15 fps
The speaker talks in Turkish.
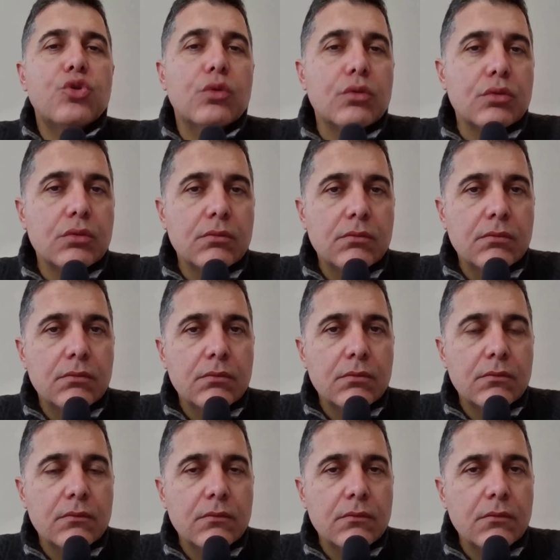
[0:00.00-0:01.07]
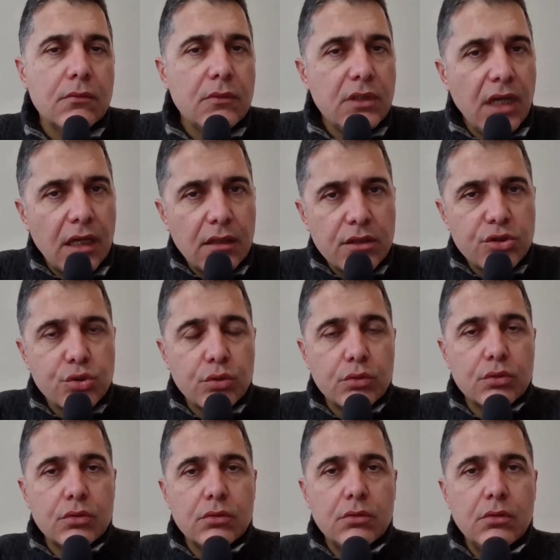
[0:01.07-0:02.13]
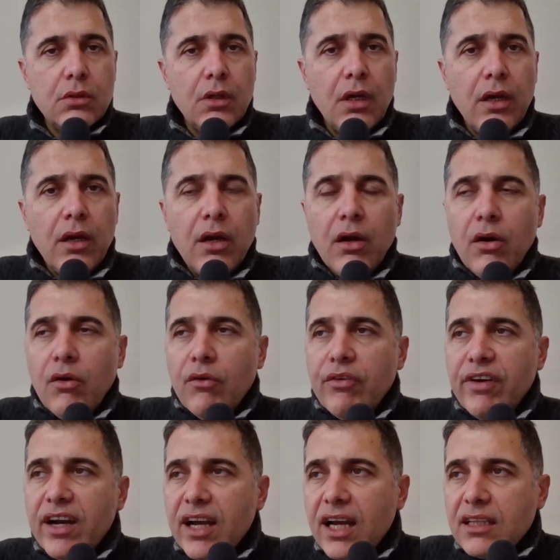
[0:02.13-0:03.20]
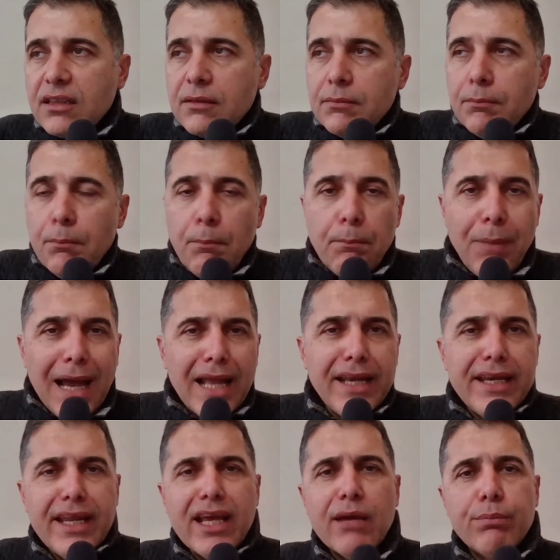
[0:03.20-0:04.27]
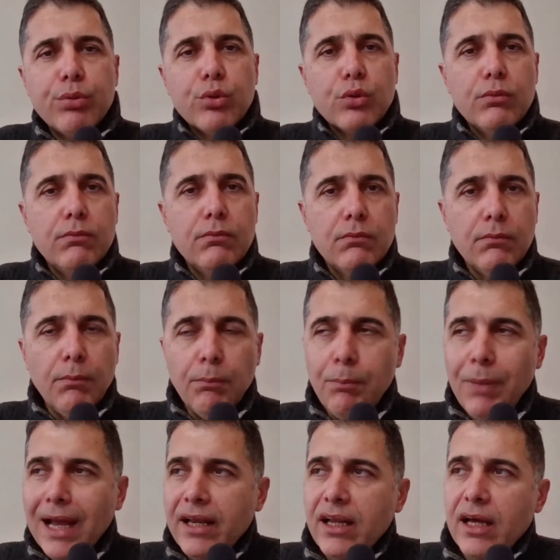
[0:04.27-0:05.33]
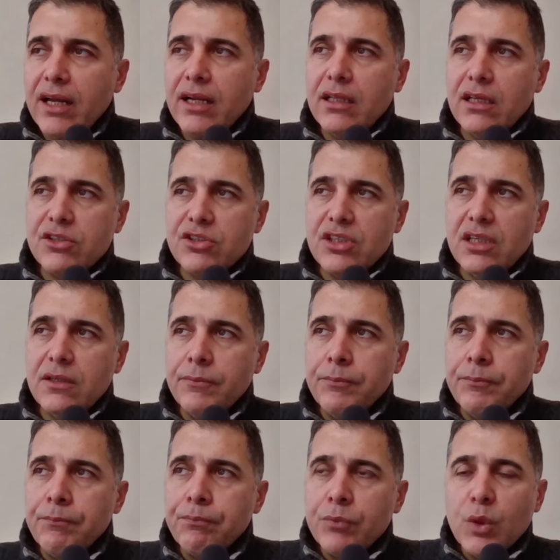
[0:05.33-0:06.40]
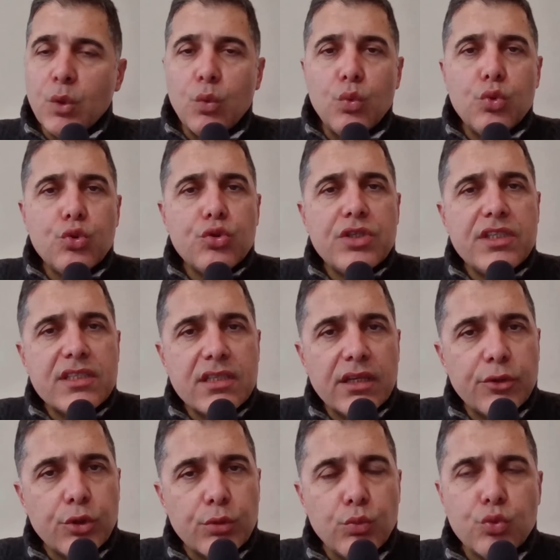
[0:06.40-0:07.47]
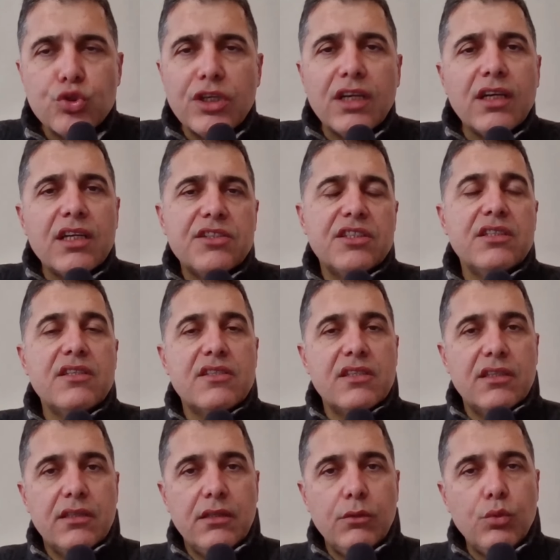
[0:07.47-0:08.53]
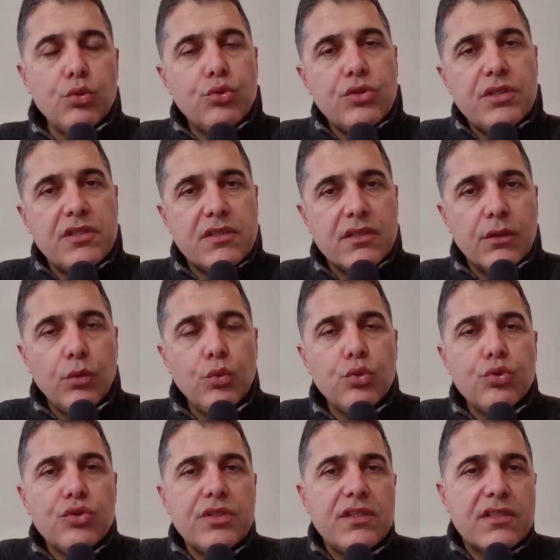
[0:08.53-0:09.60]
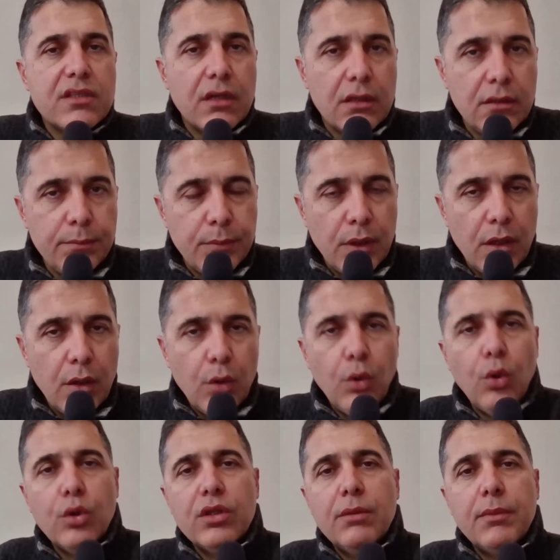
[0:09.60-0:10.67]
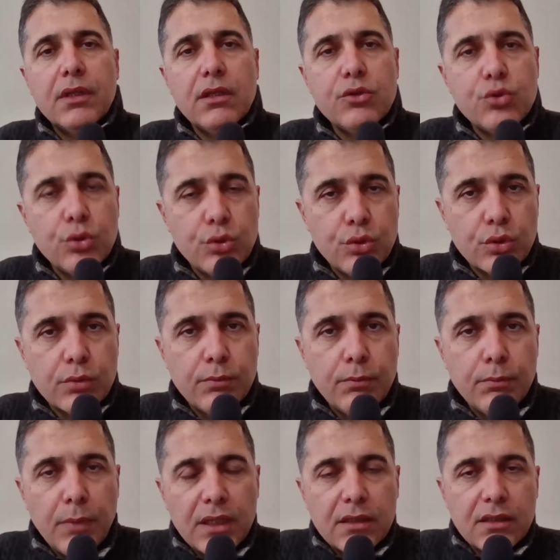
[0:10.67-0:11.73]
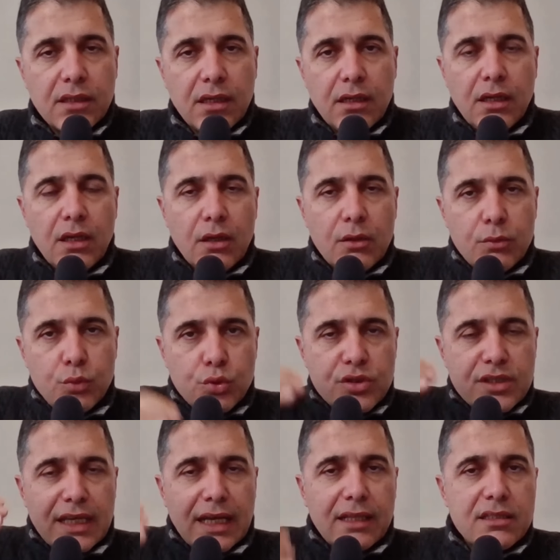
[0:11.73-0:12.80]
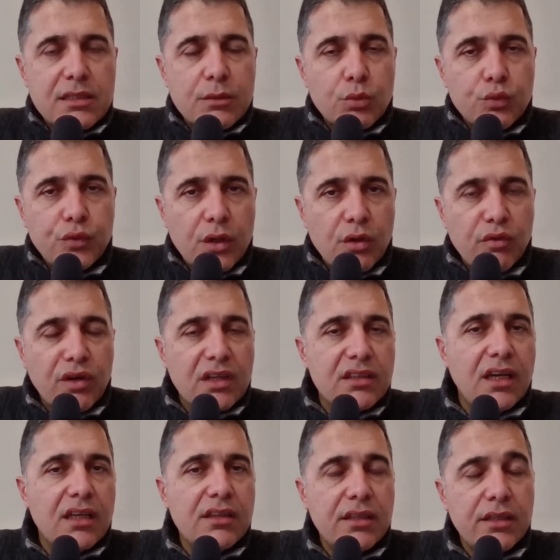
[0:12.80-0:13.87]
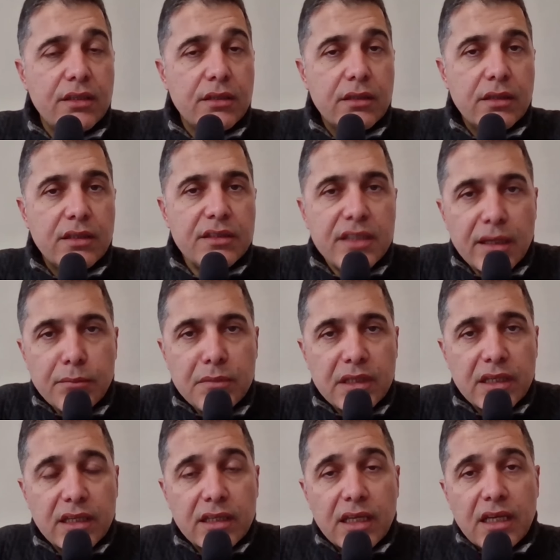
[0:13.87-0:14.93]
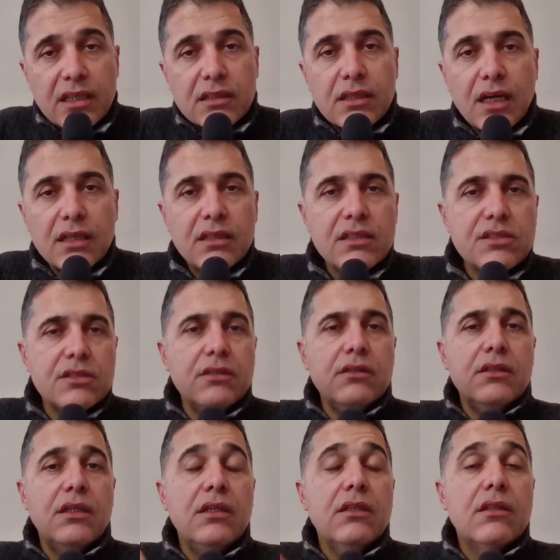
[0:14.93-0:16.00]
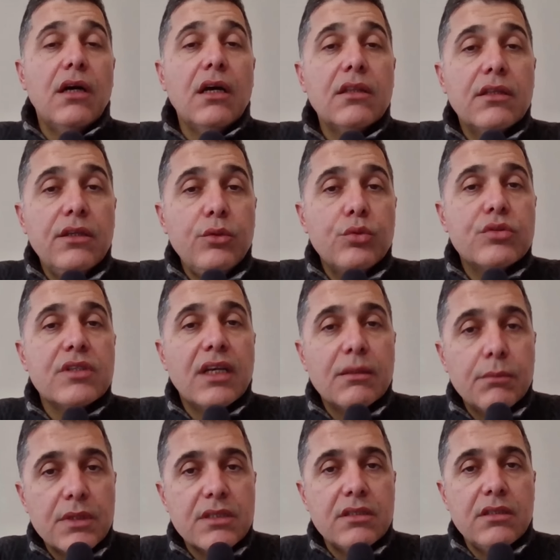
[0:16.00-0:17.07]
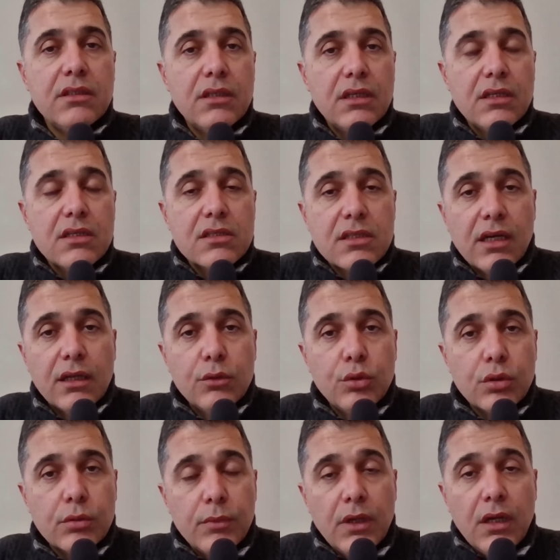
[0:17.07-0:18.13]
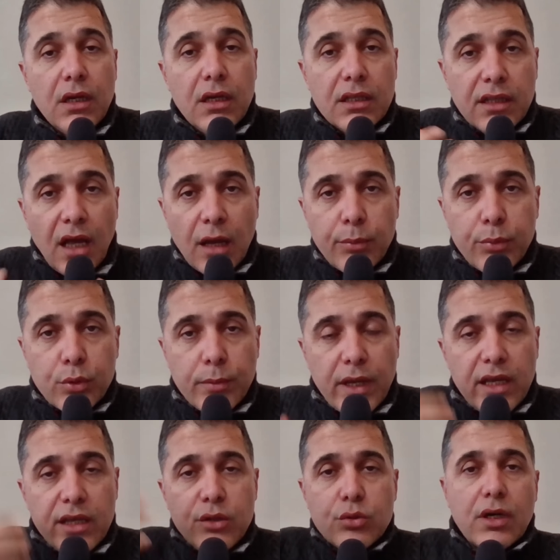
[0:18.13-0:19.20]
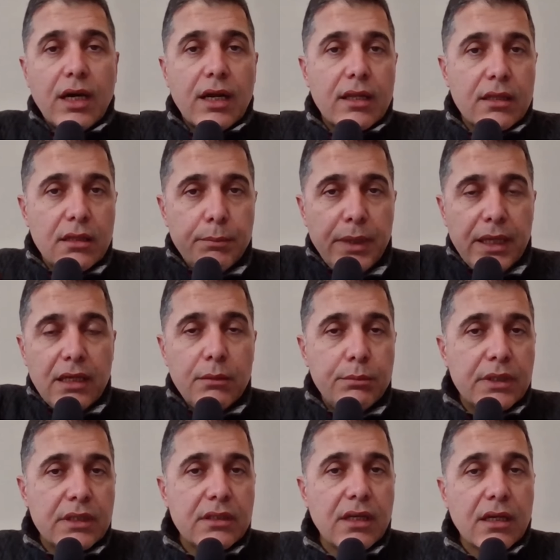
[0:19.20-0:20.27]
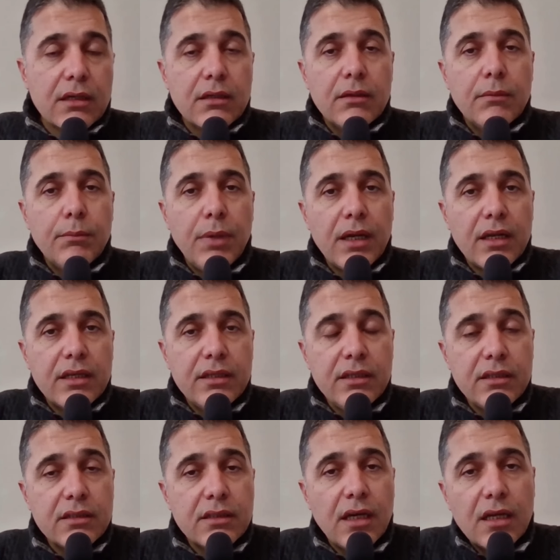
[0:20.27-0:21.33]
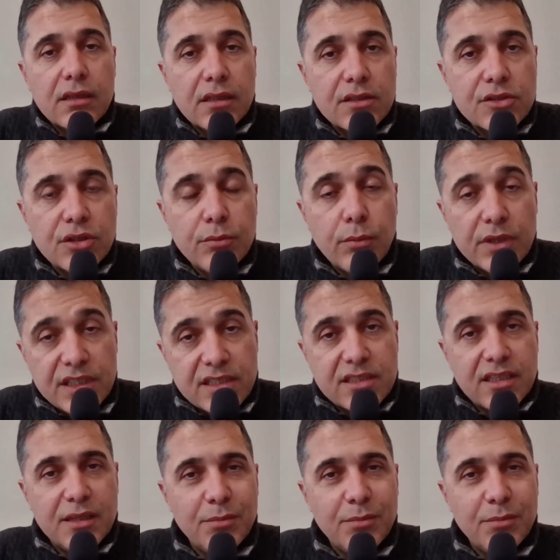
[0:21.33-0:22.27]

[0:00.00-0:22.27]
olur. Yanlış olur. Fakat ben ne yapıyorum? Ben arkadaşlar Ucuz hisse arıyorum. Uçan kaçan hisse değil. Ucuz hisse. Ucuz hisse alıp orada mala çöküyorum. Malı da yükseldiği zaman ufak ufak tahtayı yemleyerek tahtacının tahtayı yükseltmesini sağlıyorum. Ne yapıyorum? En yukarıda da belli bir miktar parayı tahtacıya, hisseyi,